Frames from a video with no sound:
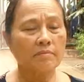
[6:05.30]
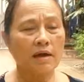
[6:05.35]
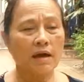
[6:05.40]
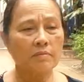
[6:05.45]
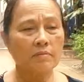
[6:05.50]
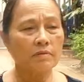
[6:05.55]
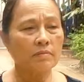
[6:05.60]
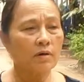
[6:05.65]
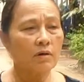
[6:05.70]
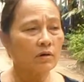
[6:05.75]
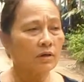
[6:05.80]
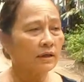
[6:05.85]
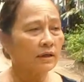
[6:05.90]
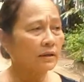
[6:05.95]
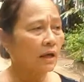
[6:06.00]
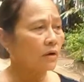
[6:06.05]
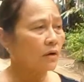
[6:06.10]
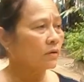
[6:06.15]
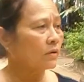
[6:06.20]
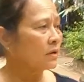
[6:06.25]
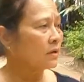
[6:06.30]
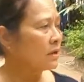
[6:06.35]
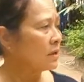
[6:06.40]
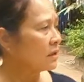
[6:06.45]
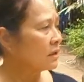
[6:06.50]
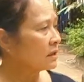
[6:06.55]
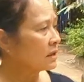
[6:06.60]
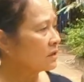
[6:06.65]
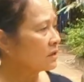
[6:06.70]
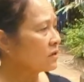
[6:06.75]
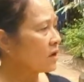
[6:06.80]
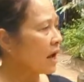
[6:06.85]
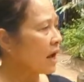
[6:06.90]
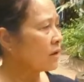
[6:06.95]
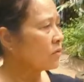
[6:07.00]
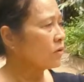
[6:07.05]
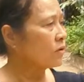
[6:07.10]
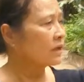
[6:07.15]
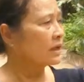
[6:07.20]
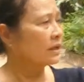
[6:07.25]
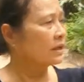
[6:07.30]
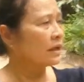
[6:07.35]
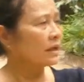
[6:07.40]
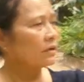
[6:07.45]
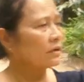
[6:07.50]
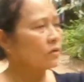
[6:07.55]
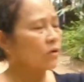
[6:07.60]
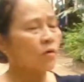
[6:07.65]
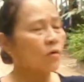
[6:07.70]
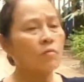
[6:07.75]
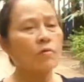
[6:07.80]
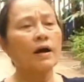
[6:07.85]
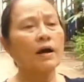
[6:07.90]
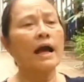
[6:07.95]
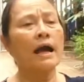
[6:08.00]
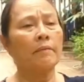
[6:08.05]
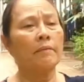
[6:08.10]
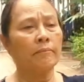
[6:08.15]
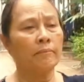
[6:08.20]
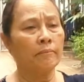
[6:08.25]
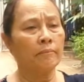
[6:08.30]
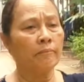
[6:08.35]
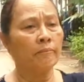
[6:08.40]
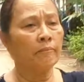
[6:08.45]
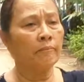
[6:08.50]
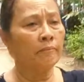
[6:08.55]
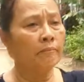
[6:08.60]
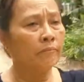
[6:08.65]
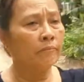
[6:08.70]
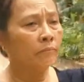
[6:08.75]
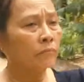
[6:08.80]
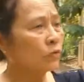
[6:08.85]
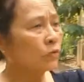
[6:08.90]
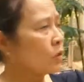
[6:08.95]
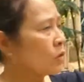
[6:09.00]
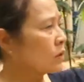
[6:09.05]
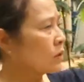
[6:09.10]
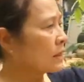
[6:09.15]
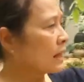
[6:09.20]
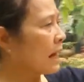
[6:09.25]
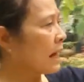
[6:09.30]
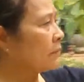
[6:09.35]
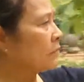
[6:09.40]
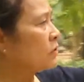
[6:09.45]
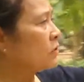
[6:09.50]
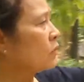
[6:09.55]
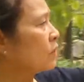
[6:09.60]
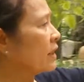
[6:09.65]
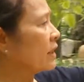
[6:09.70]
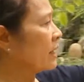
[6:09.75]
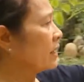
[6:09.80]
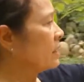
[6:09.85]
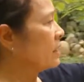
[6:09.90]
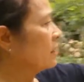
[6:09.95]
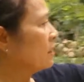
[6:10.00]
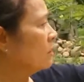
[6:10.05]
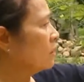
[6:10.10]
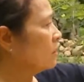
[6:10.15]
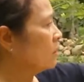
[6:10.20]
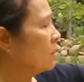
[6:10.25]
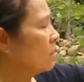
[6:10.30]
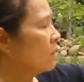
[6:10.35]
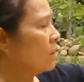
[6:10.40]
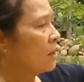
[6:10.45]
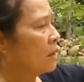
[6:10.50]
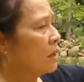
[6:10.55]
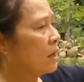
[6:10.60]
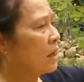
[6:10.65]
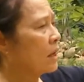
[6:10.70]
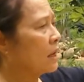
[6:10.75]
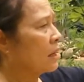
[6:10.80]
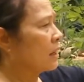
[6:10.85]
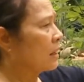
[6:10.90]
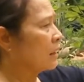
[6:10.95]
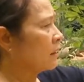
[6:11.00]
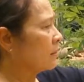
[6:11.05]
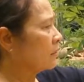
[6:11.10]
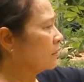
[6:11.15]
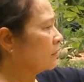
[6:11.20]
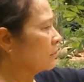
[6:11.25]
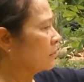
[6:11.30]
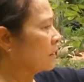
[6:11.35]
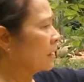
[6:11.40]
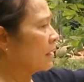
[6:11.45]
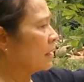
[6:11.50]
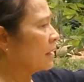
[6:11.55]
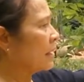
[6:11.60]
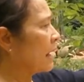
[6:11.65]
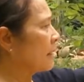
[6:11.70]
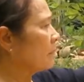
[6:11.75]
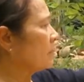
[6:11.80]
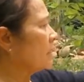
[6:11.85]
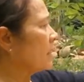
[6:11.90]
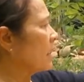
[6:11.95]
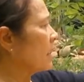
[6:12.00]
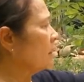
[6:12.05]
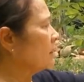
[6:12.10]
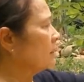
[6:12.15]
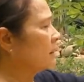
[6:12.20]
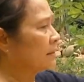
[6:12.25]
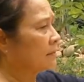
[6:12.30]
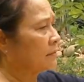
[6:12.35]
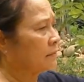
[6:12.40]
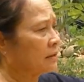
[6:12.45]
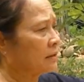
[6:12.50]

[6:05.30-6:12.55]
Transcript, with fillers: mẹ mới bảo là thôi thì ra ngồi đi đồ một cái hầm đồ một cái hầm ở ngồi đi à, cho anh nam anh ở thì